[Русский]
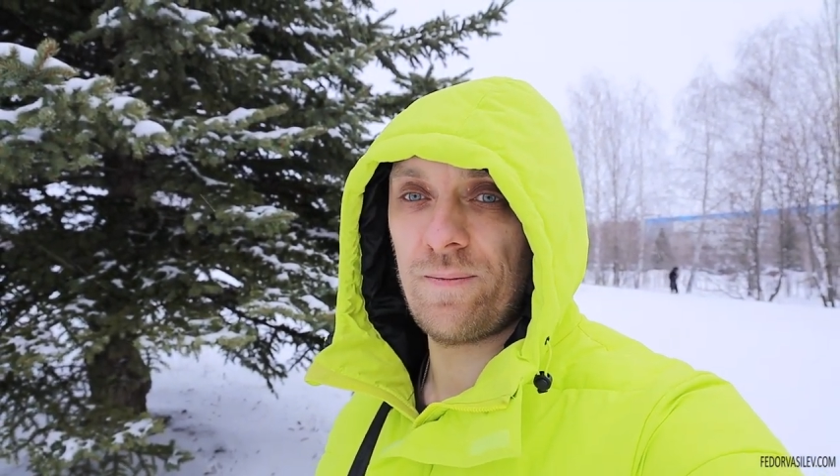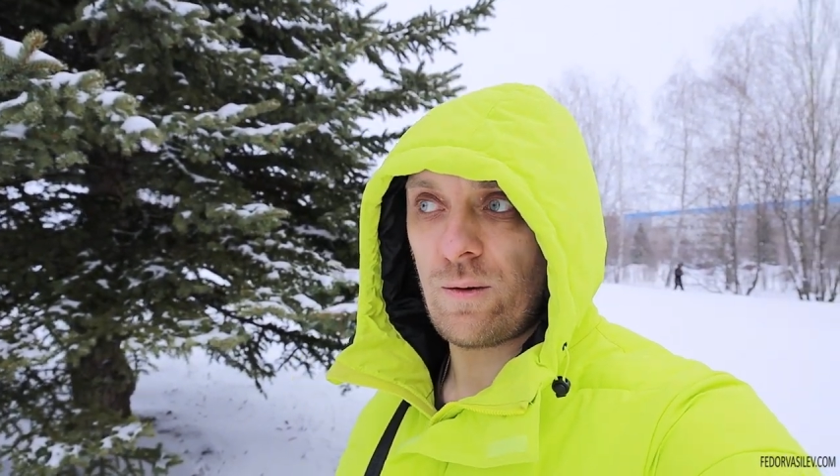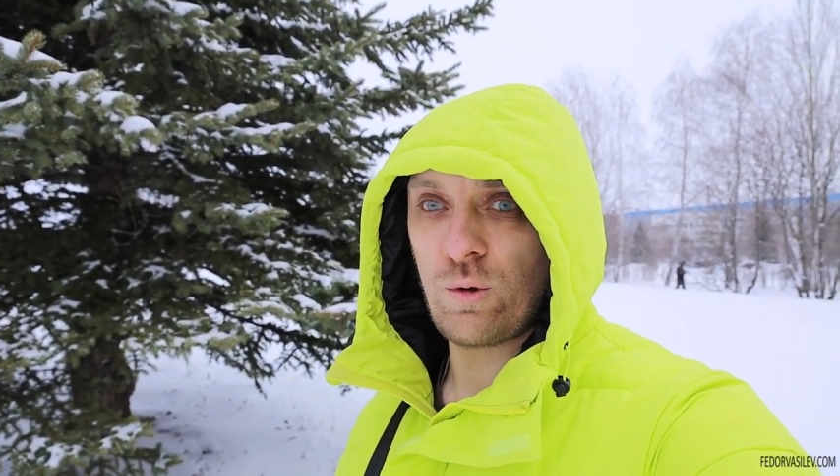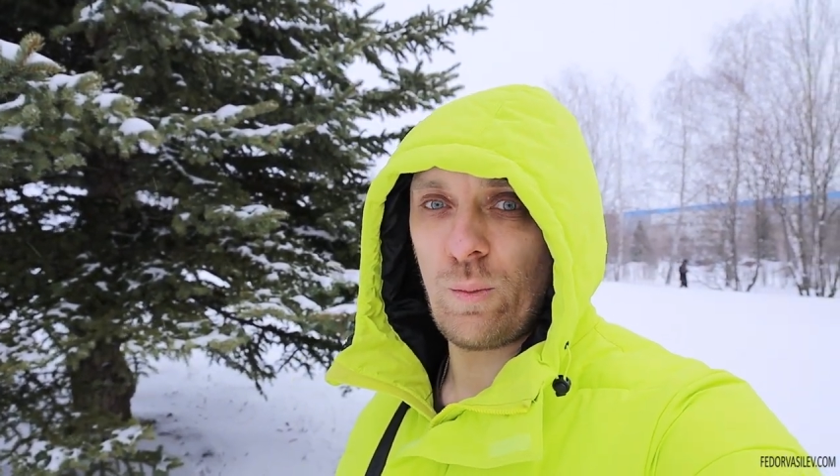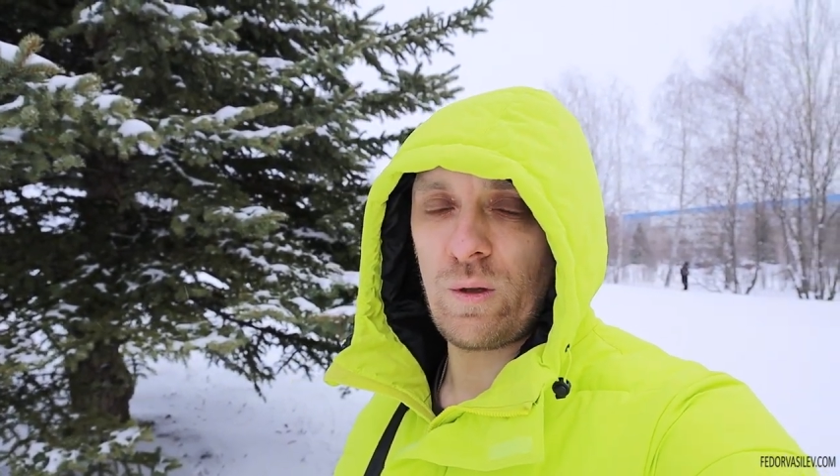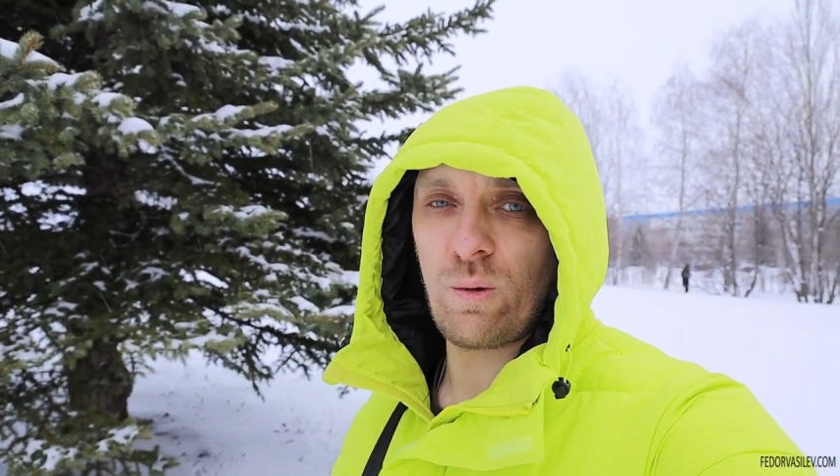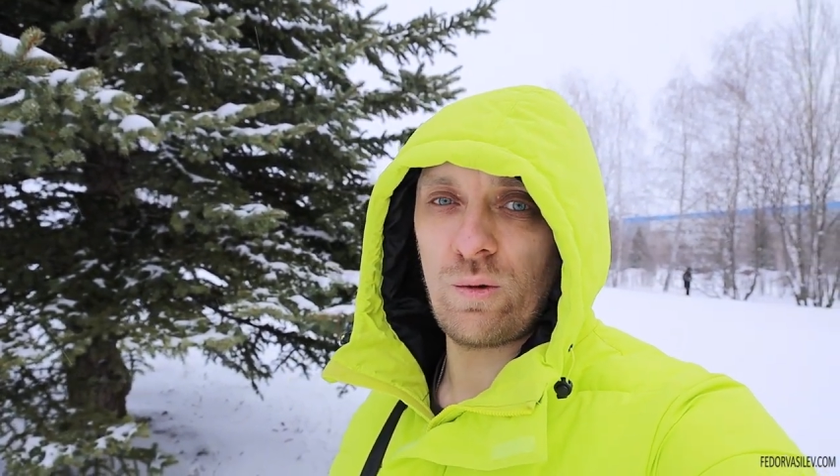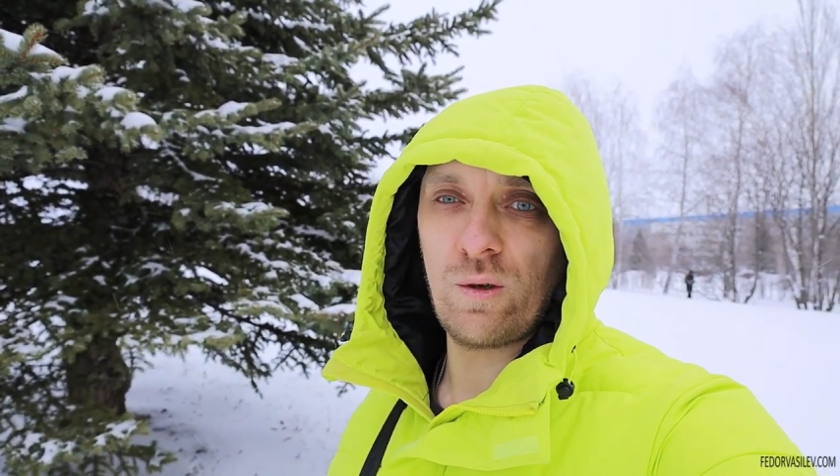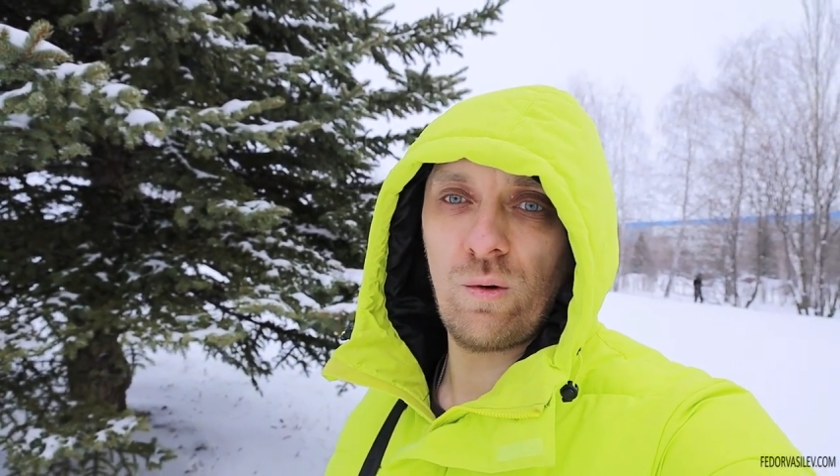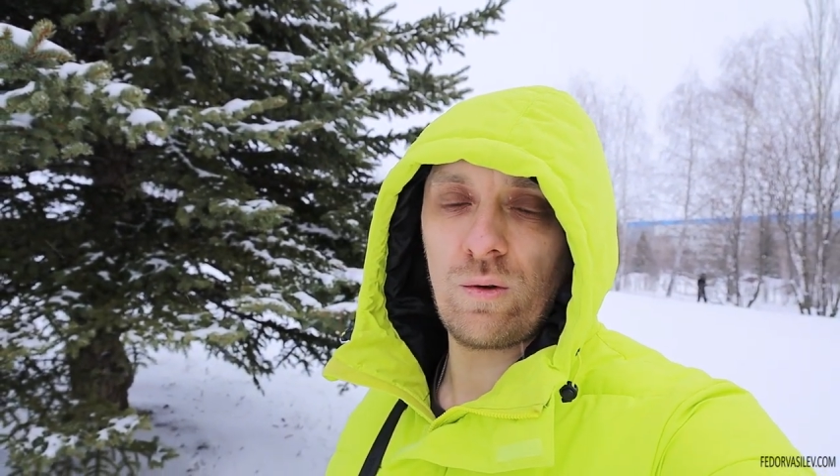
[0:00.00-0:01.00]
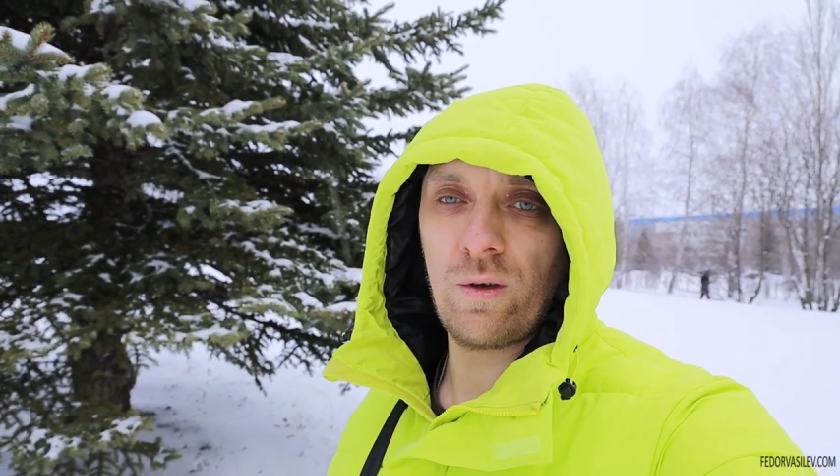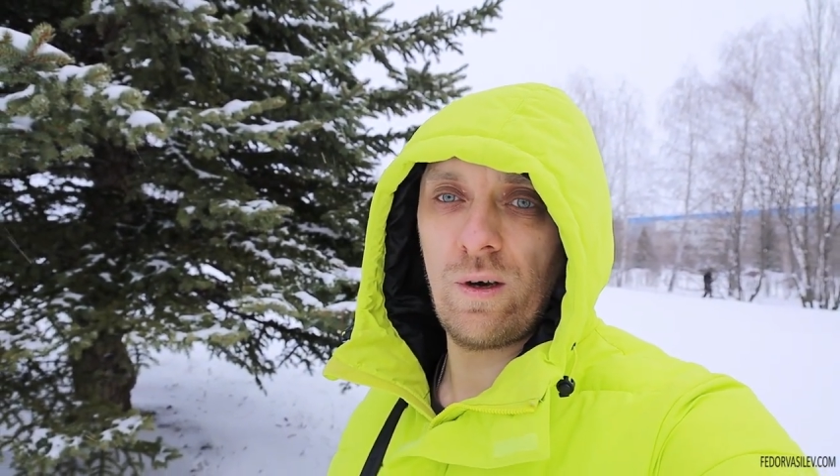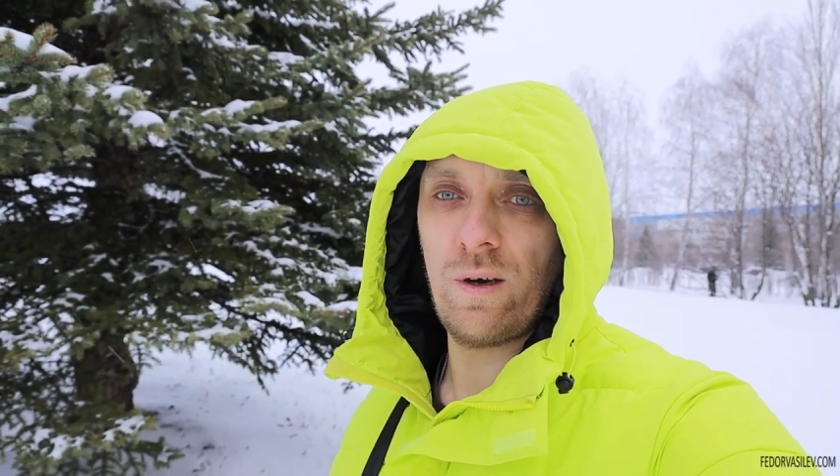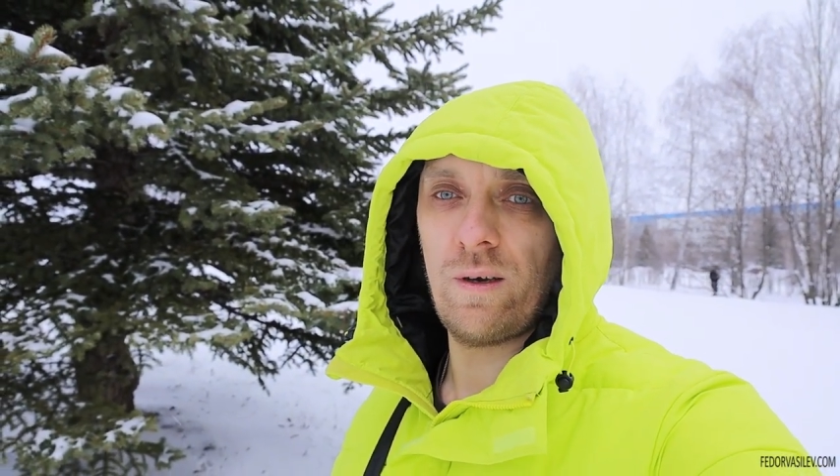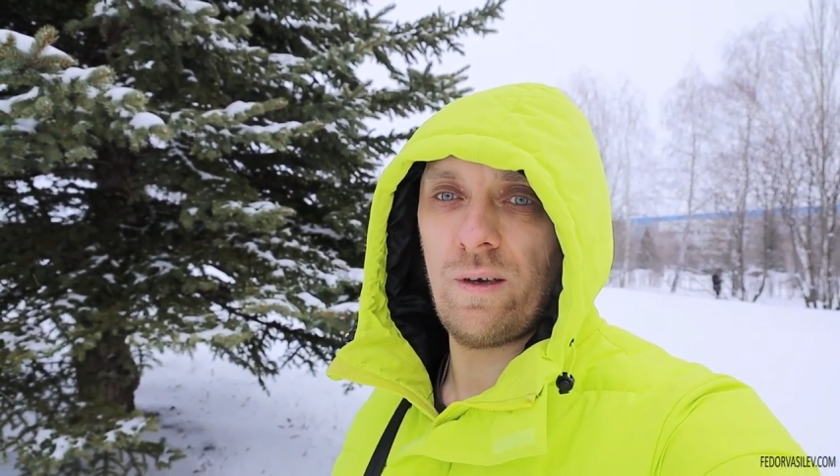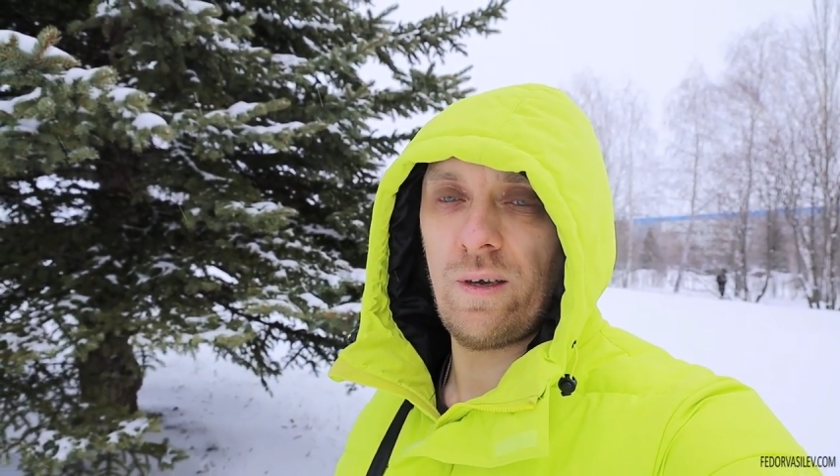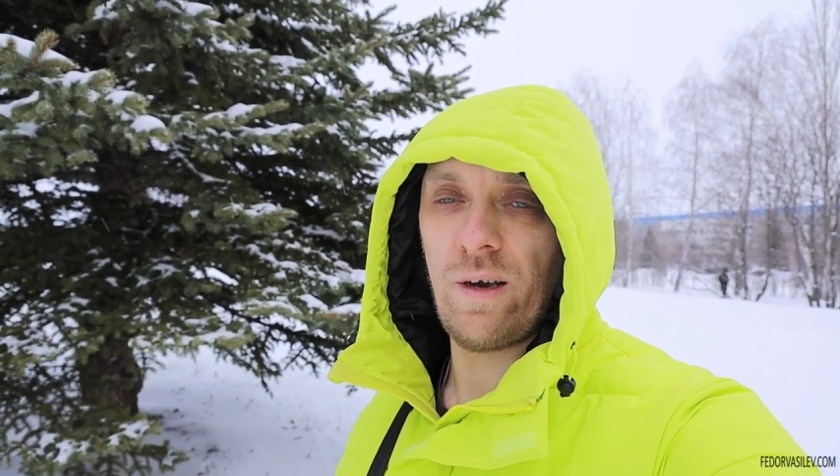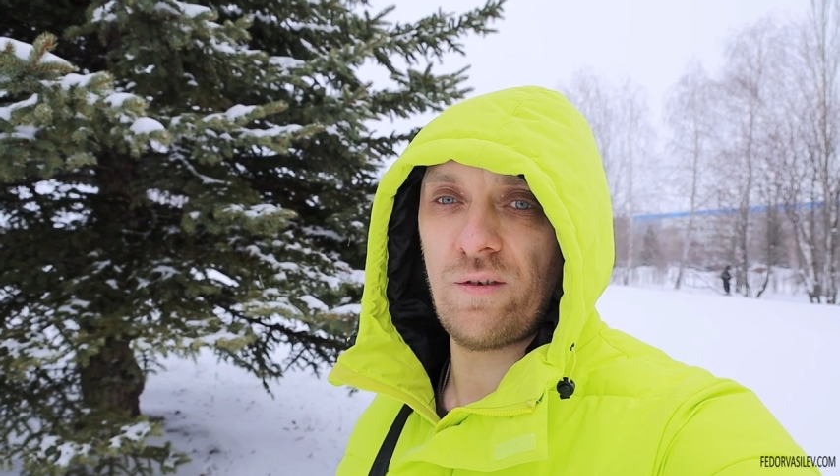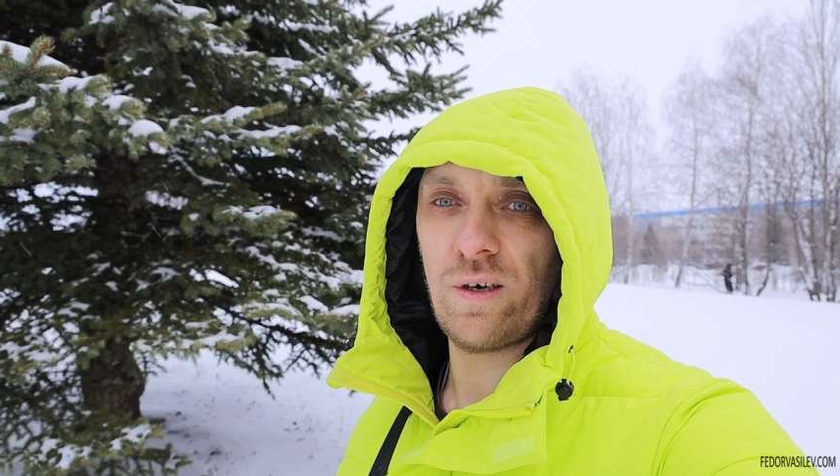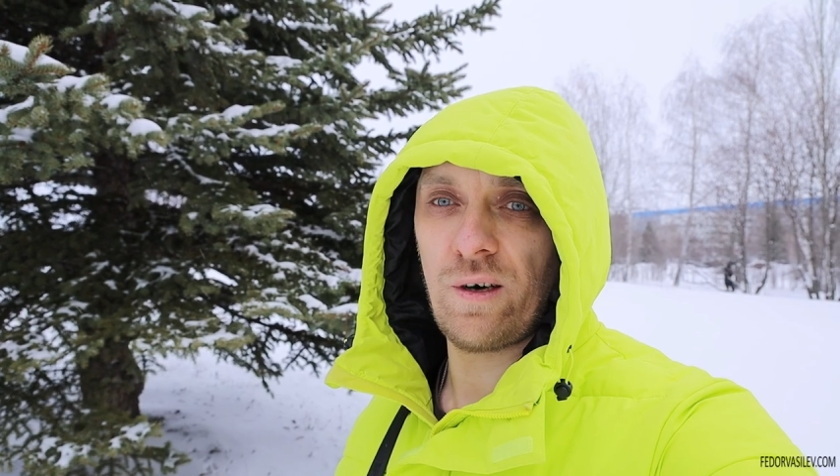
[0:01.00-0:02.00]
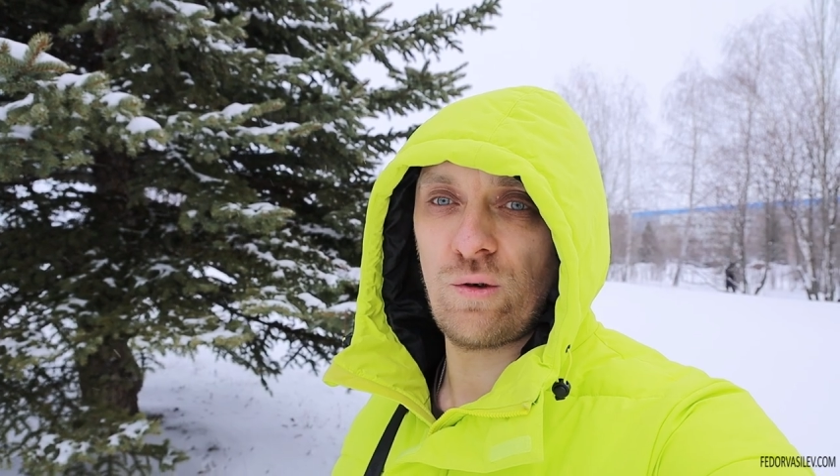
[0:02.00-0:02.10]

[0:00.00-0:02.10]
К концу подходит год, и я всех